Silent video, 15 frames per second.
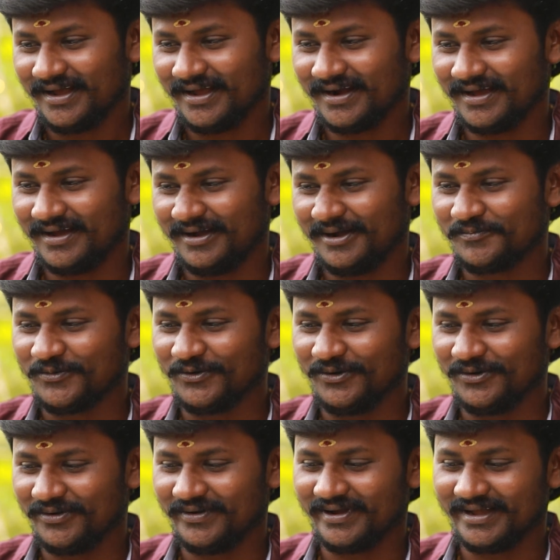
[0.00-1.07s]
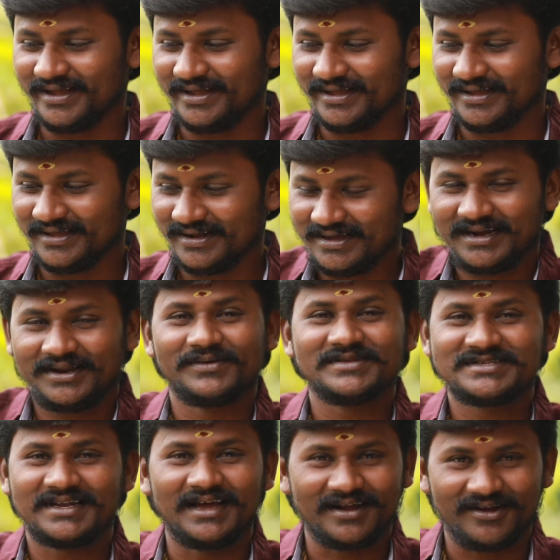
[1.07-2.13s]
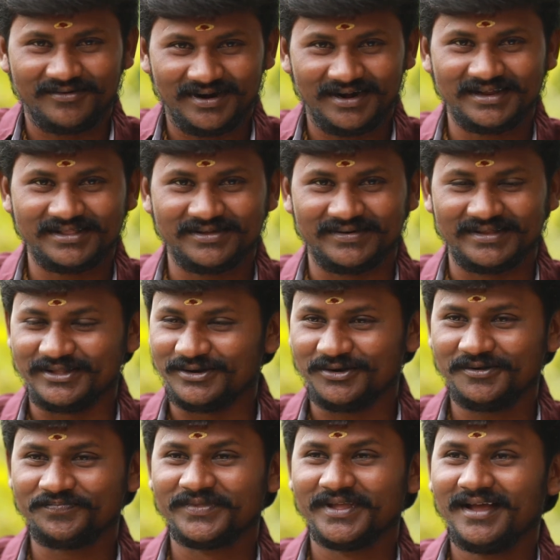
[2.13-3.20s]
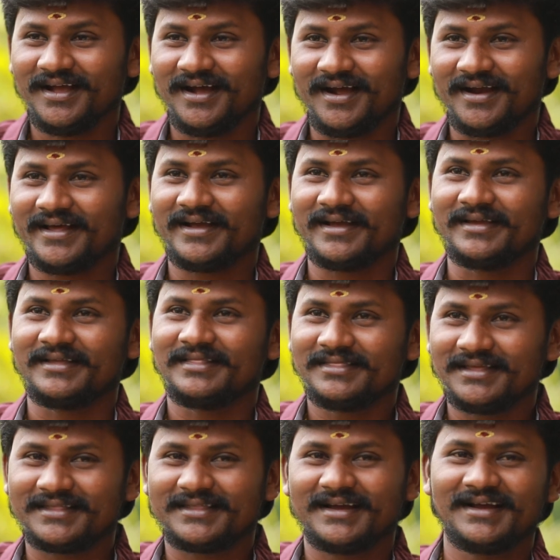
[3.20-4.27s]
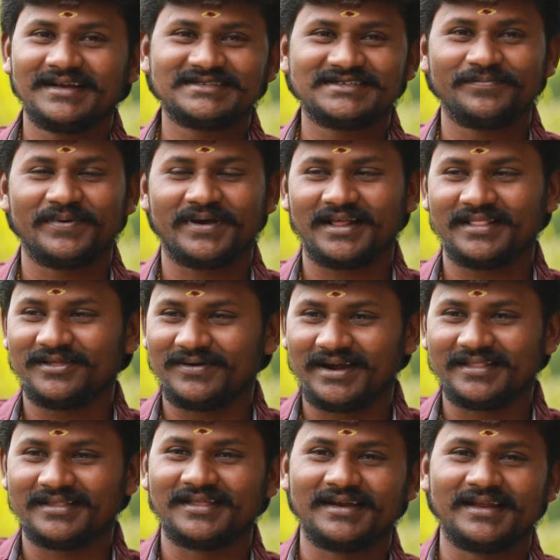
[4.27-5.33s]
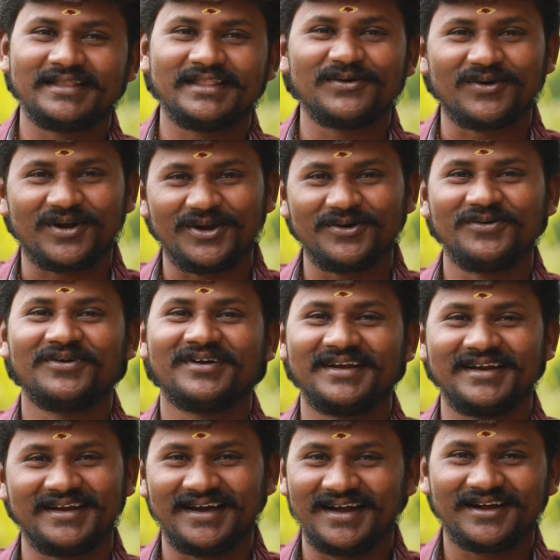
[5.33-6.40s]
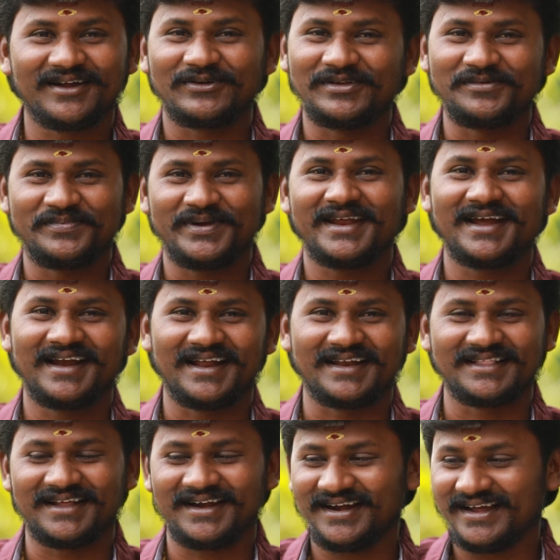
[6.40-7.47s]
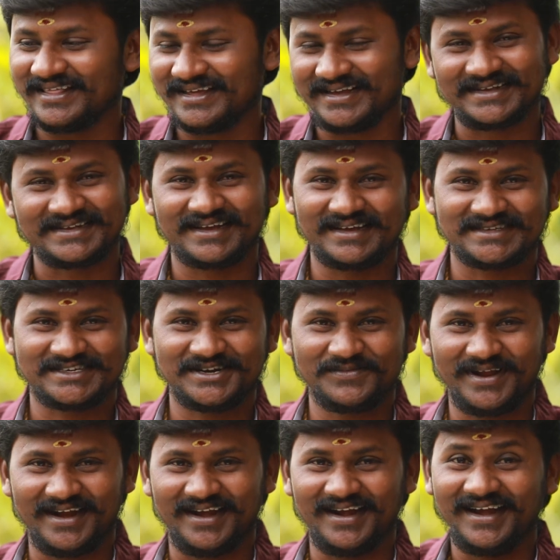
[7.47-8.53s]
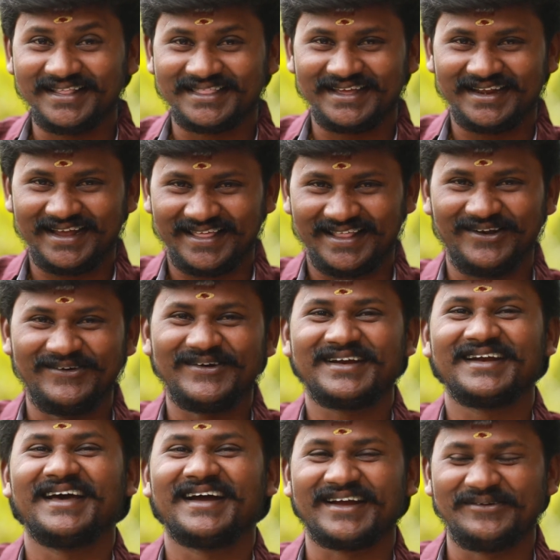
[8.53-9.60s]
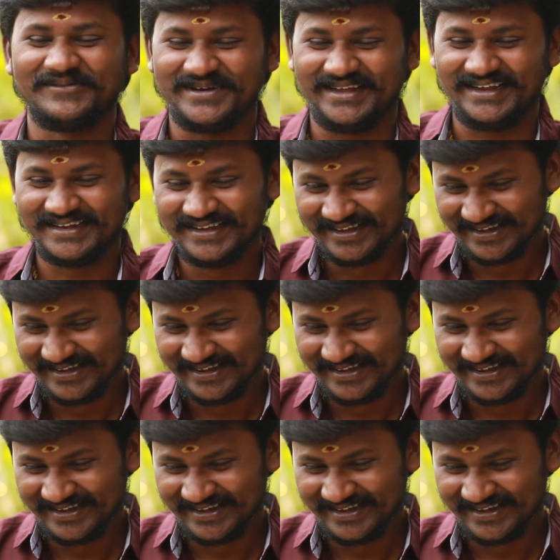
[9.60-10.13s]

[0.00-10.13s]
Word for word: ஏன்னா அப்போது இருக்கிற வச்சு நாங்கள் வாழ்ந்து வந்துட்டோம் ஆனால் இந்த தங்கச்சி பிறந்து வளர்ந்ததுலேருந்தே ஓரளவுக்கு நாங்கள் கொஞ்சம் பெரிய ஆளாக இருந்ததுனால இதுக்கு கஷ்டம்னா என்னென்னே தெரியாத அளவுக்கு நாங்கள் அப்படி